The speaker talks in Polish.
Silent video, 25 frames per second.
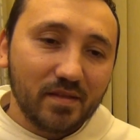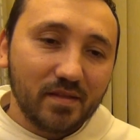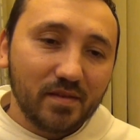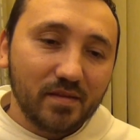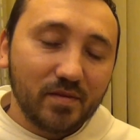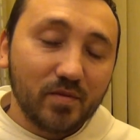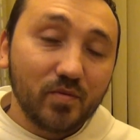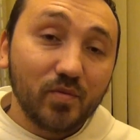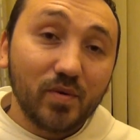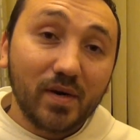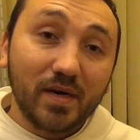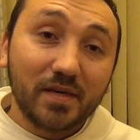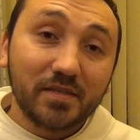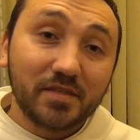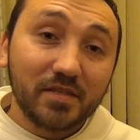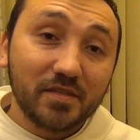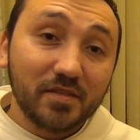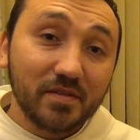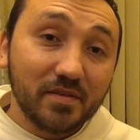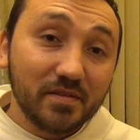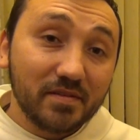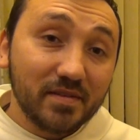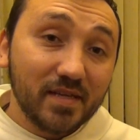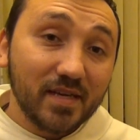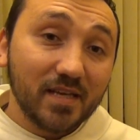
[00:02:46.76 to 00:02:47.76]
Słuchajcie,
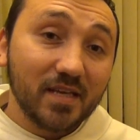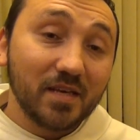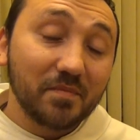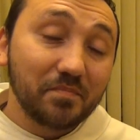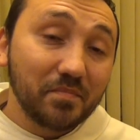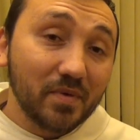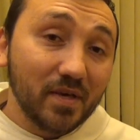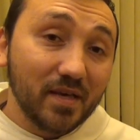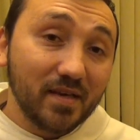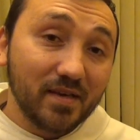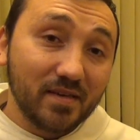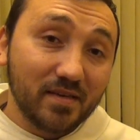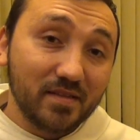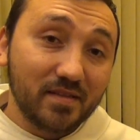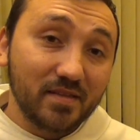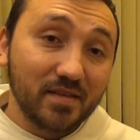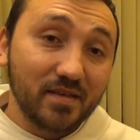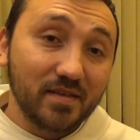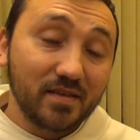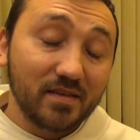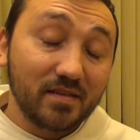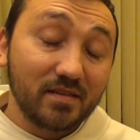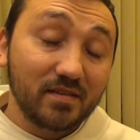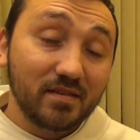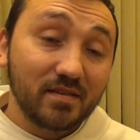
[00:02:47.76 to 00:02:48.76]
to jest takie
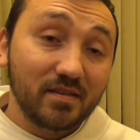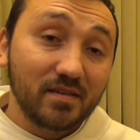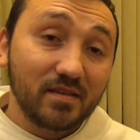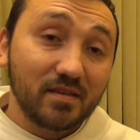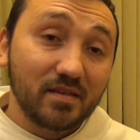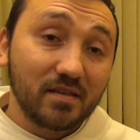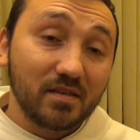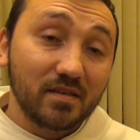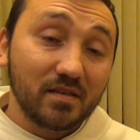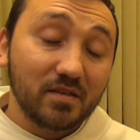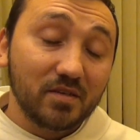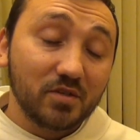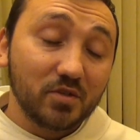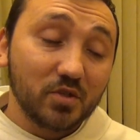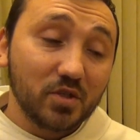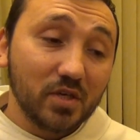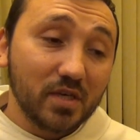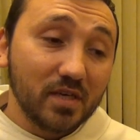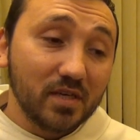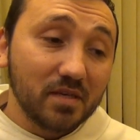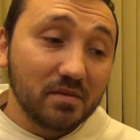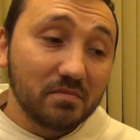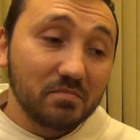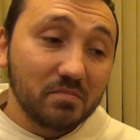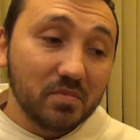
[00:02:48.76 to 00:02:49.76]
piękne,
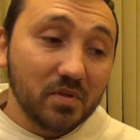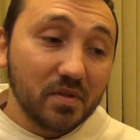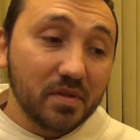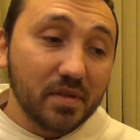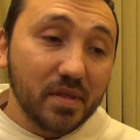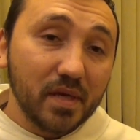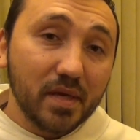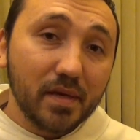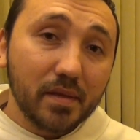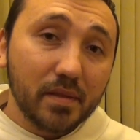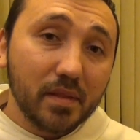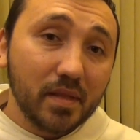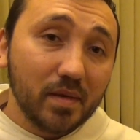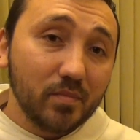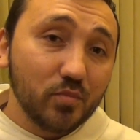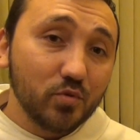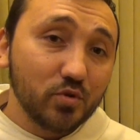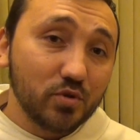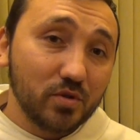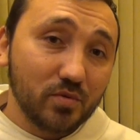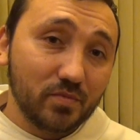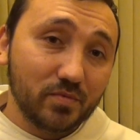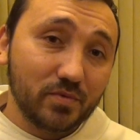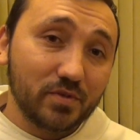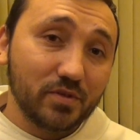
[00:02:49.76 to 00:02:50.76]
że serca
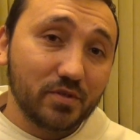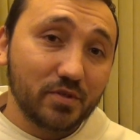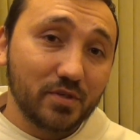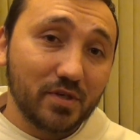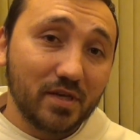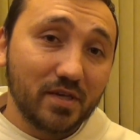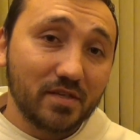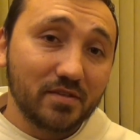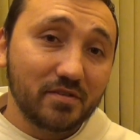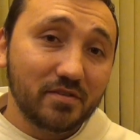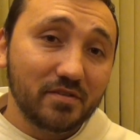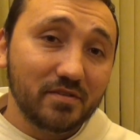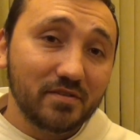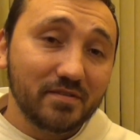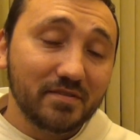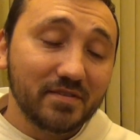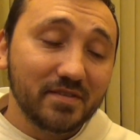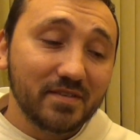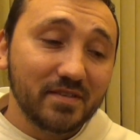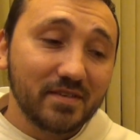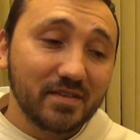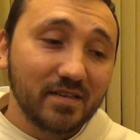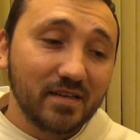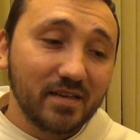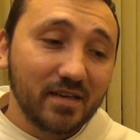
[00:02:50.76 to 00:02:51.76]
muszą drżeć.
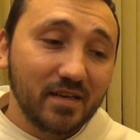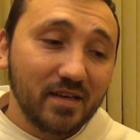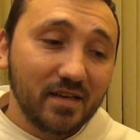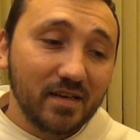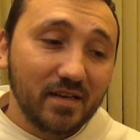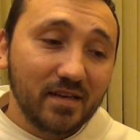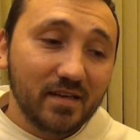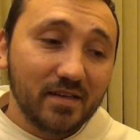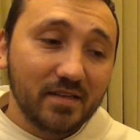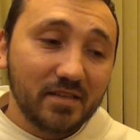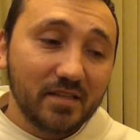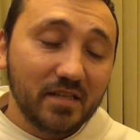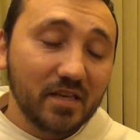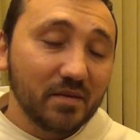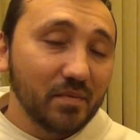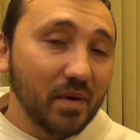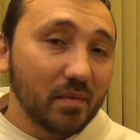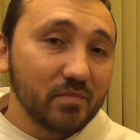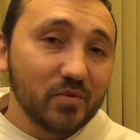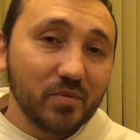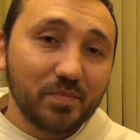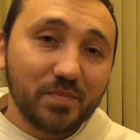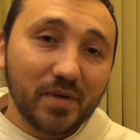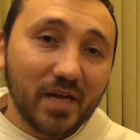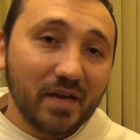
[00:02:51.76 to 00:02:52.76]
Nie
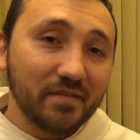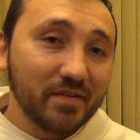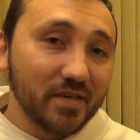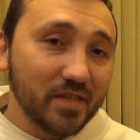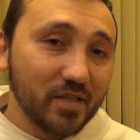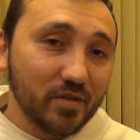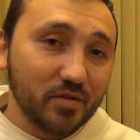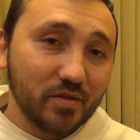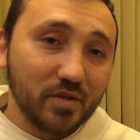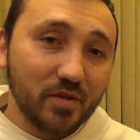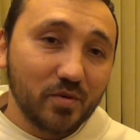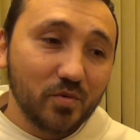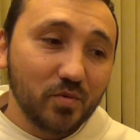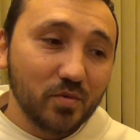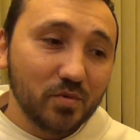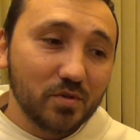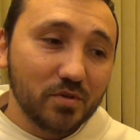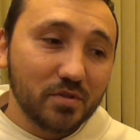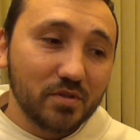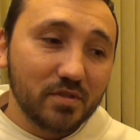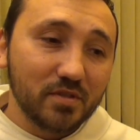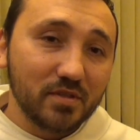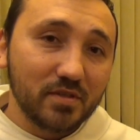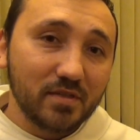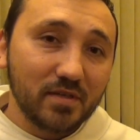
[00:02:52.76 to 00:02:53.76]
mamy prawa do tej
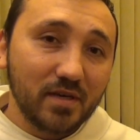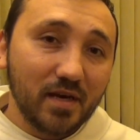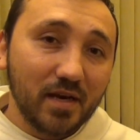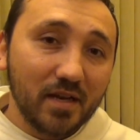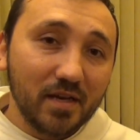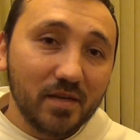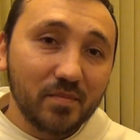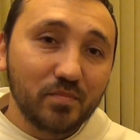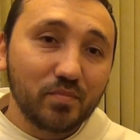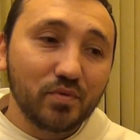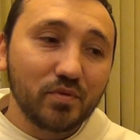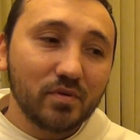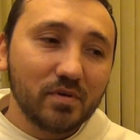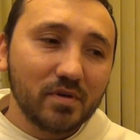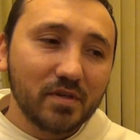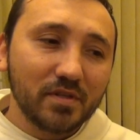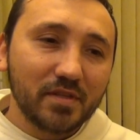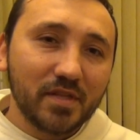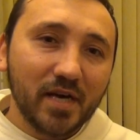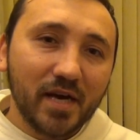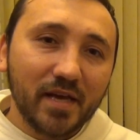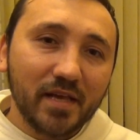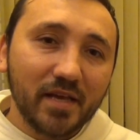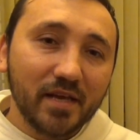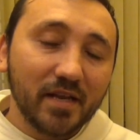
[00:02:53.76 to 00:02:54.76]
uczty, ale Bóg
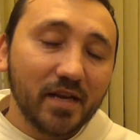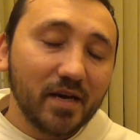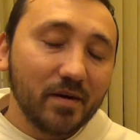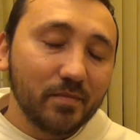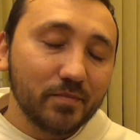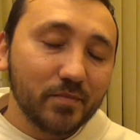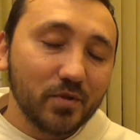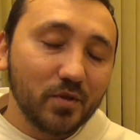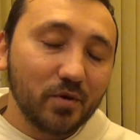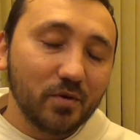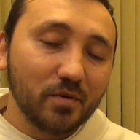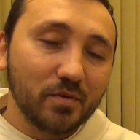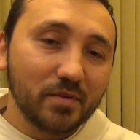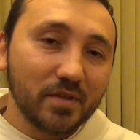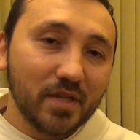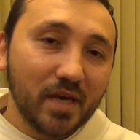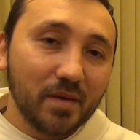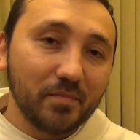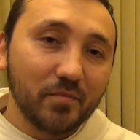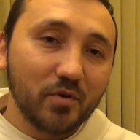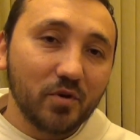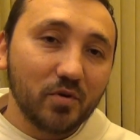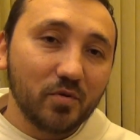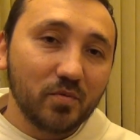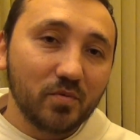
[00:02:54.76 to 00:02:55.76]
daje nam,
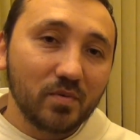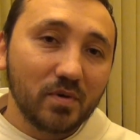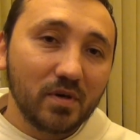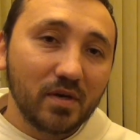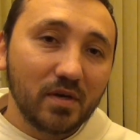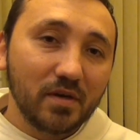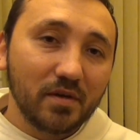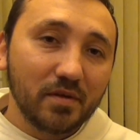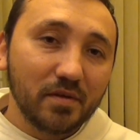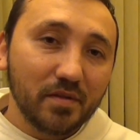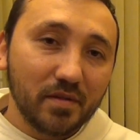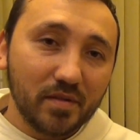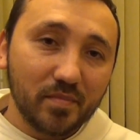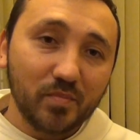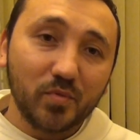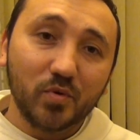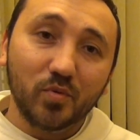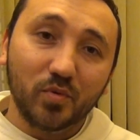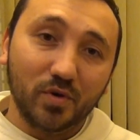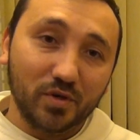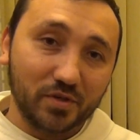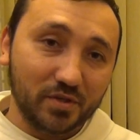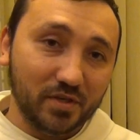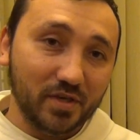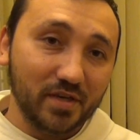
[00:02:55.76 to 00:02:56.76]
nam ją z
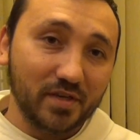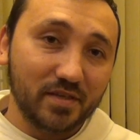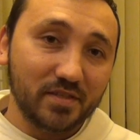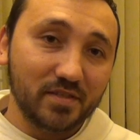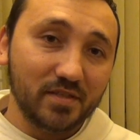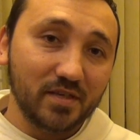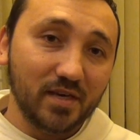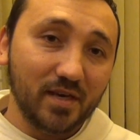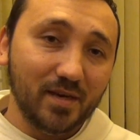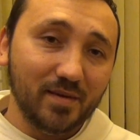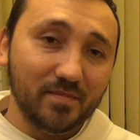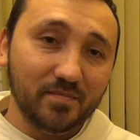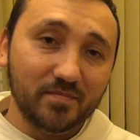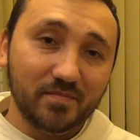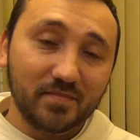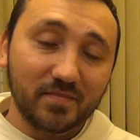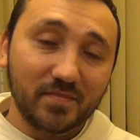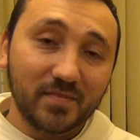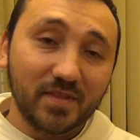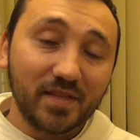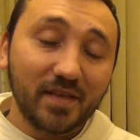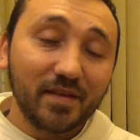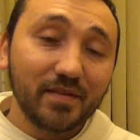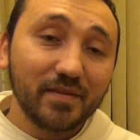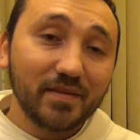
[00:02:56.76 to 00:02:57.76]
miłosierdzia.
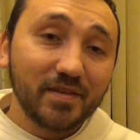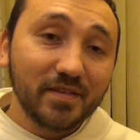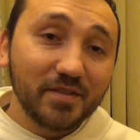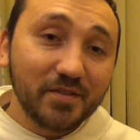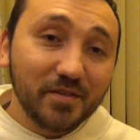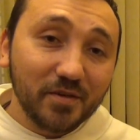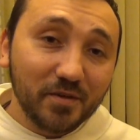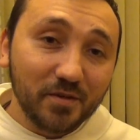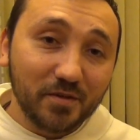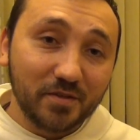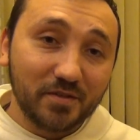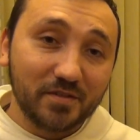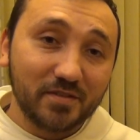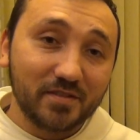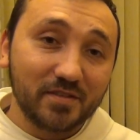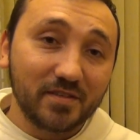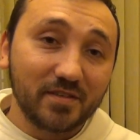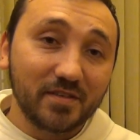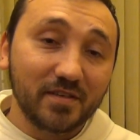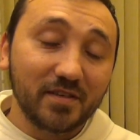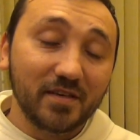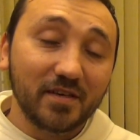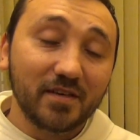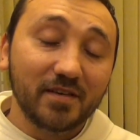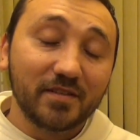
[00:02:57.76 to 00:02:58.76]
Nie z
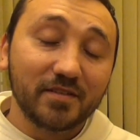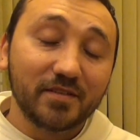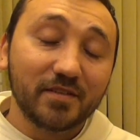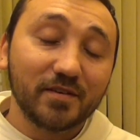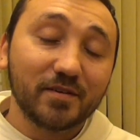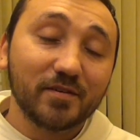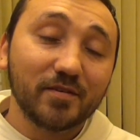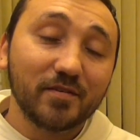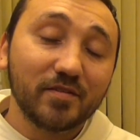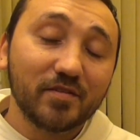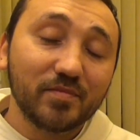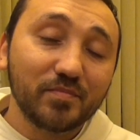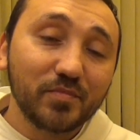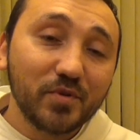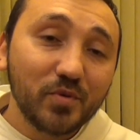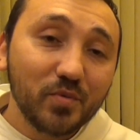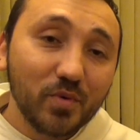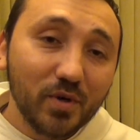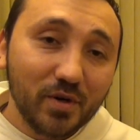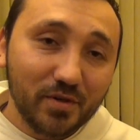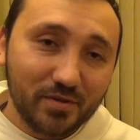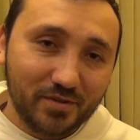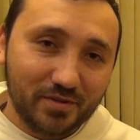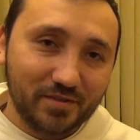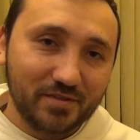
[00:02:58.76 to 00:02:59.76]
litości, tylko z
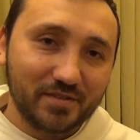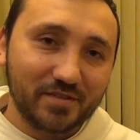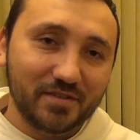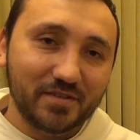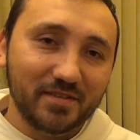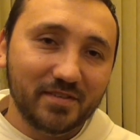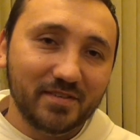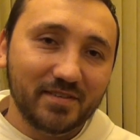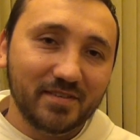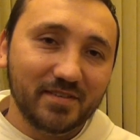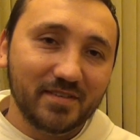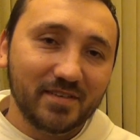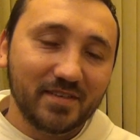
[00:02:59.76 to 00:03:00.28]
miłości.